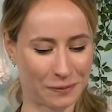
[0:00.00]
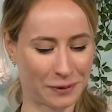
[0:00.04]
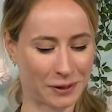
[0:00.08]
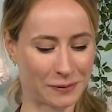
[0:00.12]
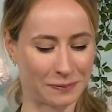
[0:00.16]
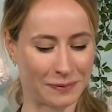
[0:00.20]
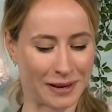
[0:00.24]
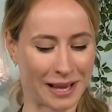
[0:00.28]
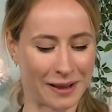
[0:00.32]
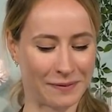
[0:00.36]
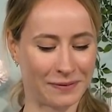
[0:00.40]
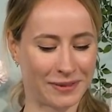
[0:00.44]

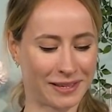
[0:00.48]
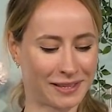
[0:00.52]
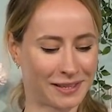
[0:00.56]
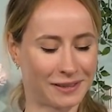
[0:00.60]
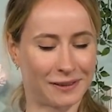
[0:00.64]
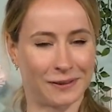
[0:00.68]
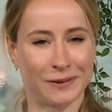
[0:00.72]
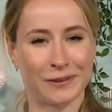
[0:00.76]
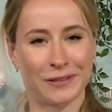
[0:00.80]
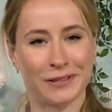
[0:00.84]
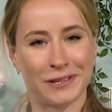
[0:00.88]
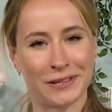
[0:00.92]
übrig bleiben
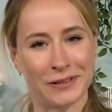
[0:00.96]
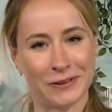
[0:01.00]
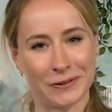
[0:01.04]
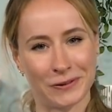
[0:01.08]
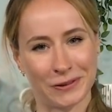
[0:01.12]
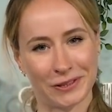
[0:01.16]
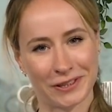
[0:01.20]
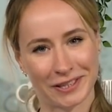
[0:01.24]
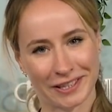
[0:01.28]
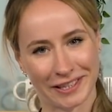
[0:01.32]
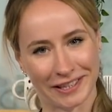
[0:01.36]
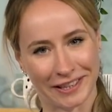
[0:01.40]
diese lustigen
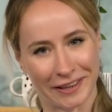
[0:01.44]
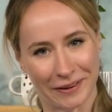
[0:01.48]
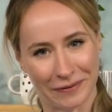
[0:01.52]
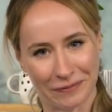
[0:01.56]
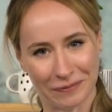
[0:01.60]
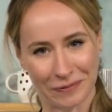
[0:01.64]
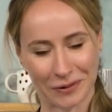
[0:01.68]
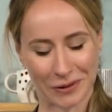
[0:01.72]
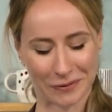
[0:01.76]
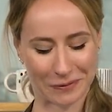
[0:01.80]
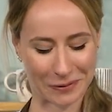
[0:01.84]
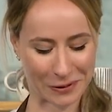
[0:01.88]
Hütchen hier.
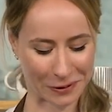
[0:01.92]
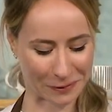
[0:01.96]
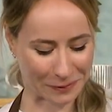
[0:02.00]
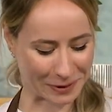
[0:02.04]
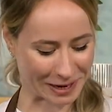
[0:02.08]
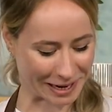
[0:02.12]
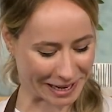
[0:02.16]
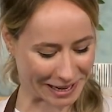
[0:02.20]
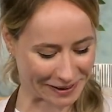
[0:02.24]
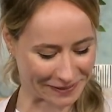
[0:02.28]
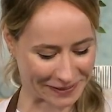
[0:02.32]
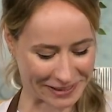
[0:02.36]
Muss ich mir noch
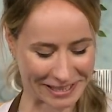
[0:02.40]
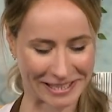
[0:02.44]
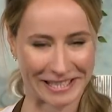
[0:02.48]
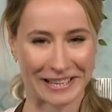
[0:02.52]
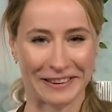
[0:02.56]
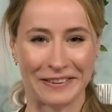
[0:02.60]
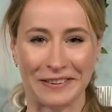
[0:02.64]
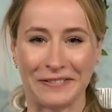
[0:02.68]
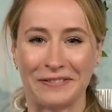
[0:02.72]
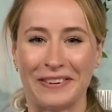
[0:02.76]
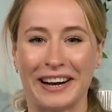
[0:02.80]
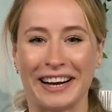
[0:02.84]
überlegen, was ich
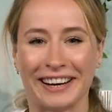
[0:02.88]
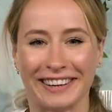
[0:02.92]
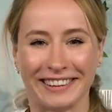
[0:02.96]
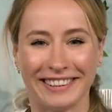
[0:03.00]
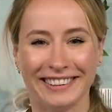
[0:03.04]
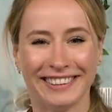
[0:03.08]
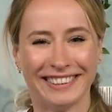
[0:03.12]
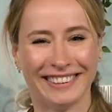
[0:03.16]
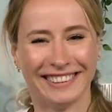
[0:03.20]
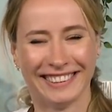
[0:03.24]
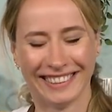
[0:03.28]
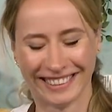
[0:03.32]
damit mache.
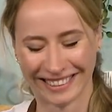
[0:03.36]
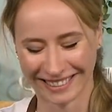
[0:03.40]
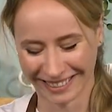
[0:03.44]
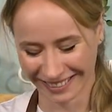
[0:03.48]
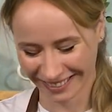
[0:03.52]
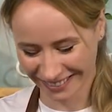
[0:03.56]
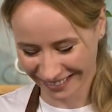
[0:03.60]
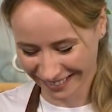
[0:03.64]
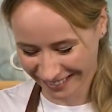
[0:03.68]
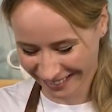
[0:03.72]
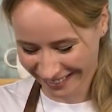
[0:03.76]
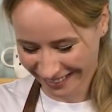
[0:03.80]

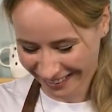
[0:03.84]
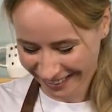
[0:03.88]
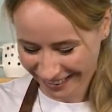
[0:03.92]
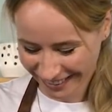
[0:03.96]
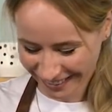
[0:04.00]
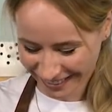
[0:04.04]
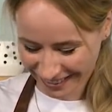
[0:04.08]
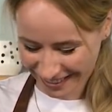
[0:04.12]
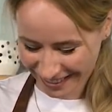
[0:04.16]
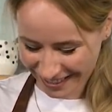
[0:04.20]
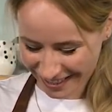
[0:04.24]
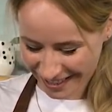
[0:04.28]

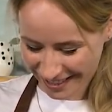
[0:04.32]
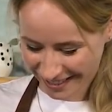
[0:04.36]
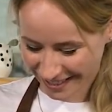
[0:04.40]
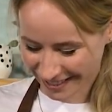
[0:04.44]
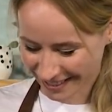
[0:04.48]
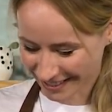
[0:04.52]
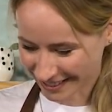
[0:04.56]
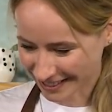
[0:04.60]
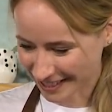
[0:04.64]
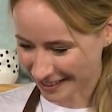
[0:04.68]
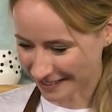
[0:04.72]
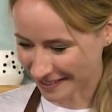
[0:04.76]

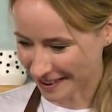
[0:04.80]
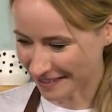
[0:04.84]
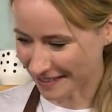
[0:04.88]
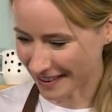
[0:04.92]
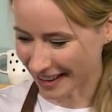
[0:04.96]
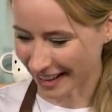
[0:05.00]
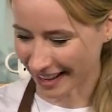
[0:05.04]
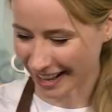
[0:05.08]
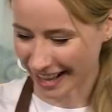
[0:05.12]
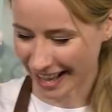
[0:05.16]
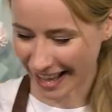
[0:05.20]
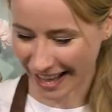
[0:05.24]
so, schauen wir
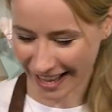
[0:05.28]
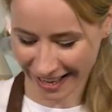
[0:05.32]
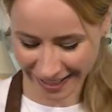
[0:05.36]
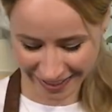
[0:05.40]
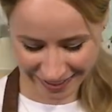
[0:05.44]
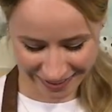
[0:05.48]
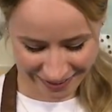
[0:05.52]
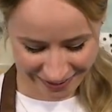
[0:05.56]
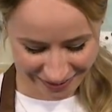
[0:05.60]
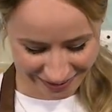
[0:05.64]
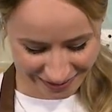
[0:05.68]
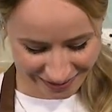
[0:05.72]
mal rein.
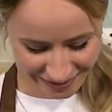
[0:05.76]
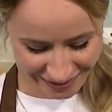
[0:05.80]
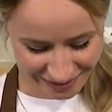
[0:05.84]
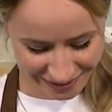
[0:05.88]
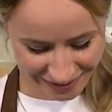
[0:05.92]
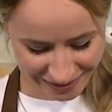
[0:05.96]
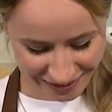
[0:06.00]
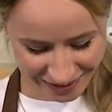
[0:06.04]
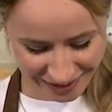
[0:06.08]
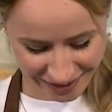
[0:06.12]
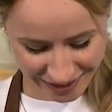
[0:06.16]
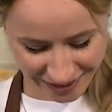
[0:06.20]

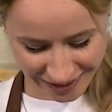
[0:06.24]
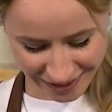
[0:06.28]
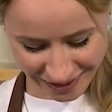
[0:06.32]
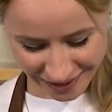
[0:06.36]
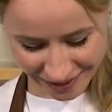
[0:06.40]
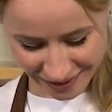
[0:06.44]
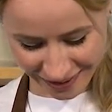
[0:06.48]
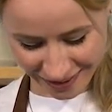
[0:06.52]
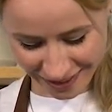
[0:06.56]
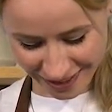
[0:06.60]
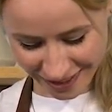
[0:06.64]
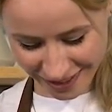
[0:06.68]

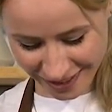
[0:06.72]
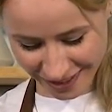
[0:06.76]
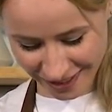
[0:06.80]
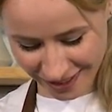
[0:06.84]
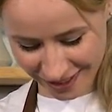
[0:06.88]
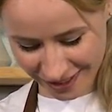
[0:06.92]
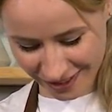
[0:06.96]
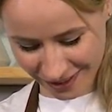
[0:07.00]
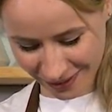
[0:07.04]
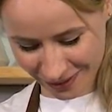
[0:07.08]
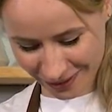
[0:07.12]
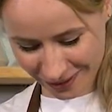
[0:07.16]
Oh, das
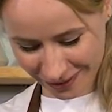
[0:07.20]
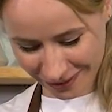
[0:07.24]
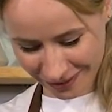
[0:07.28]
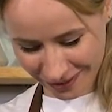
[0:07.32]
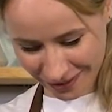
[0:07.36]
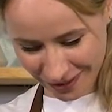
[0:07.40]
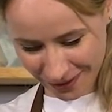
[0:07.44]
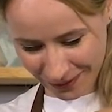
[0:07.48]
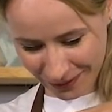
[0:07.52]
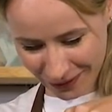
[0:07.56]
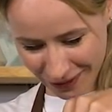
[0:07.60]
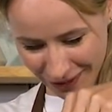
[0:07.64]
sieht so
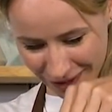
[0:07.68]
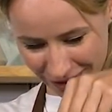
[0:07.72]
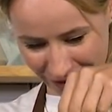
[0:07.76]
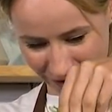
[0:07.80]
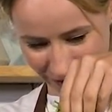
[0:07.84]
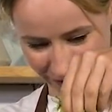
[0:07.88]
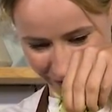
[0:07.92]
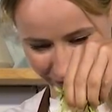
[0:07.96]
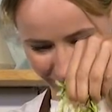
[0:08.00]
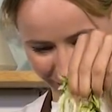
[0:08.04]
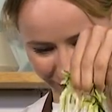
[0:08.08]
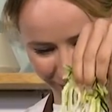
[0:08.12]
hübsch
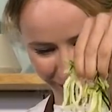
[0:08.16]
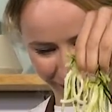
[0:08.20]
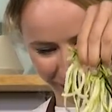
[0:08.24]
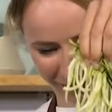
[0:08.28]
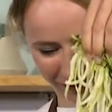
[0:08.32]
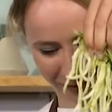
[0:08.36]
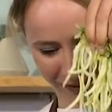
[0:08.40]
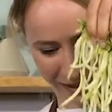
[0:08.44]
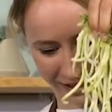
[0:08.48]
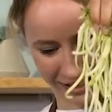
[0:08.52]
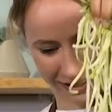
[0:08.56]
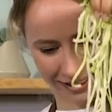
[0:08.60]
aus.
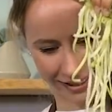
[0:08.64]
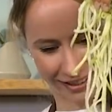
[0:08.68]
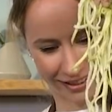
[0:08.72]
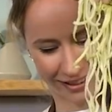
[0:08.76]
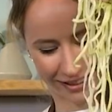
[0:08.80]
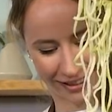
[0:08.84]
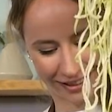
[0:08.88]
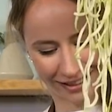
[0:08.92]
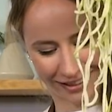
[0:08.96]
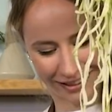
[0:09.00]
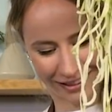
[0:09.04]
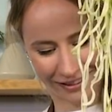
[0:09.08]
Guck mal.
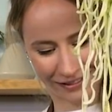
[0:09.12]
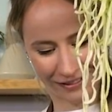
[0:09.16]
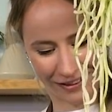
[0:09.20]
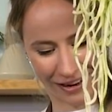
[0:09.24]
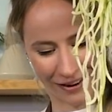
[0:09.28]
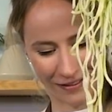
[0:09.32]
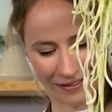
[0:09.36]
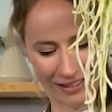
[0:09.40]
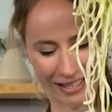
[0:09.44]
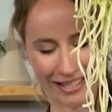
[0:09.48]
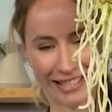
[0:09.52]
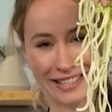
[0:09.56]
Vor
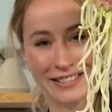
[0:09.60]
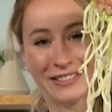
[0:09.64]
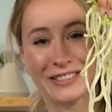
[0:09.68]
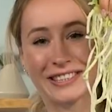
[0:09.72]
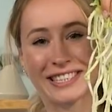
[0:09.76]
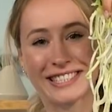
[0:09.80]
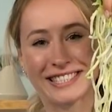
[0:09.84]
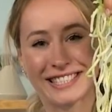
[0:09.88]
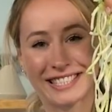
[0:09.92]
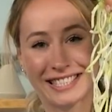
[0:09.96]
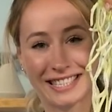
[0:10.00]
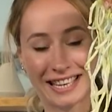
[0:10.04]
allem sind die so
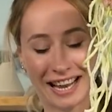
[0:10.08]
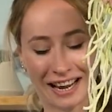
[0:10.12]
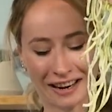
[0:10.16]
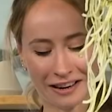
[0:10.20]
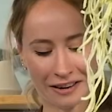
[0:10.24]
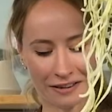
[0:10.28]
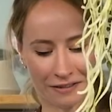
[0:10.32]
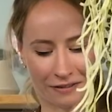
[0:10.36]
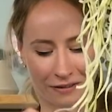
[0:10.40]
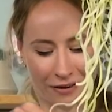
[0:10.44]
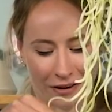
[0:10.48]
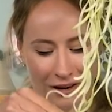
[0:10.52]
richtig lang
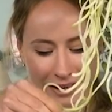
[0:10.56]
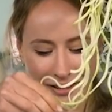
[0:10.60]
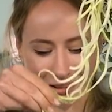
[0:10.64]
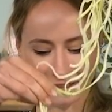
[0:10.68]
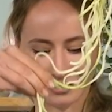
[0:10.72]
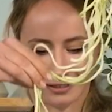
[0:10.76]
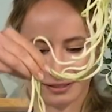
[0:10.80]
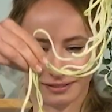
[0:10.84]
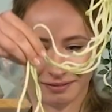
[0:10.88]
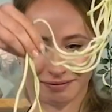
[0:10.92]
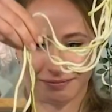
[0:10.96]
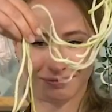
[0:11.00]

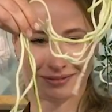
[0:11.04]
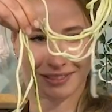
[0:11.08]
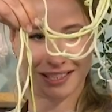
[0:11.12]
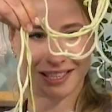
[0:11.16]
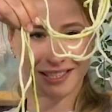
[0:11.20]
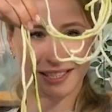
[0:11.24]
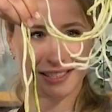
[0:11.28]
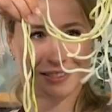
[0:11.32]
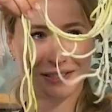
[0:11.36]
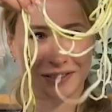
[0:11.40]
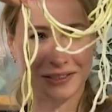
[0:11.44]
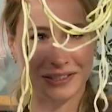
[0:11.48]
geworden.
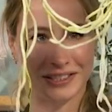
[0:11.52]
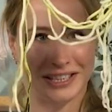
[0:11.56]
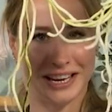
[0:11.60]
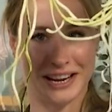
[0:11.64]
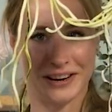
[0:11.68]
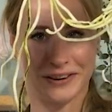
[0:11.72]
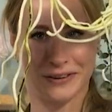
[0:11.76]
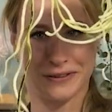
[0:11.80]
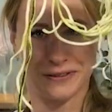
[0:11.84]
Das ist total